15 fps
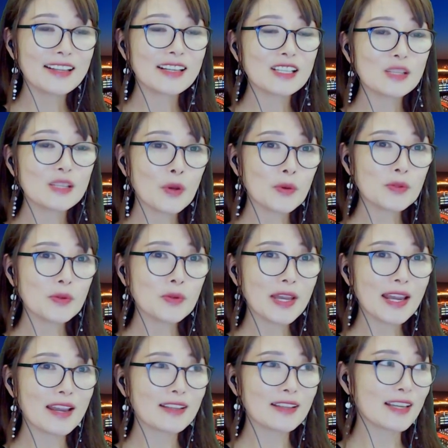그래서
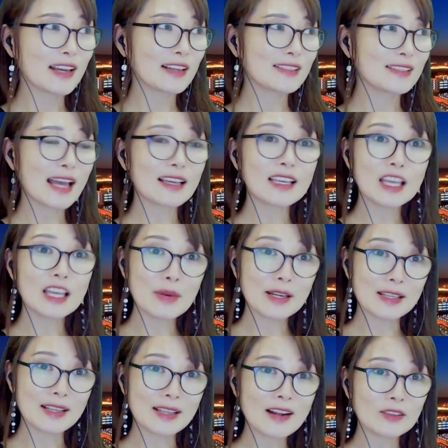평소에 제가
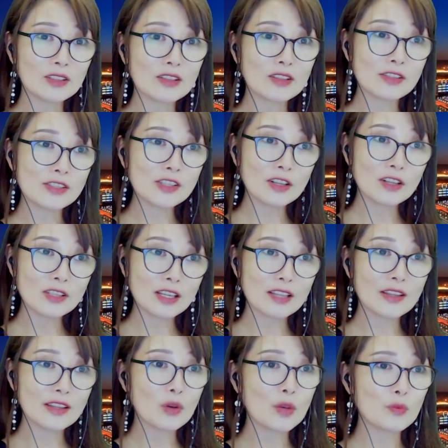자기개발이나 어떤
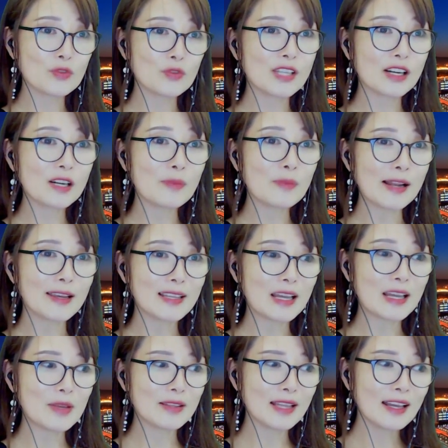긍정적인 내용의 문장을
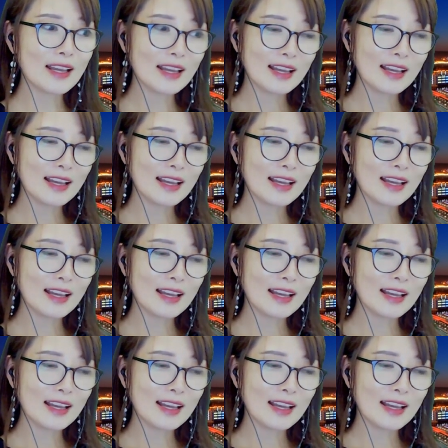발견하면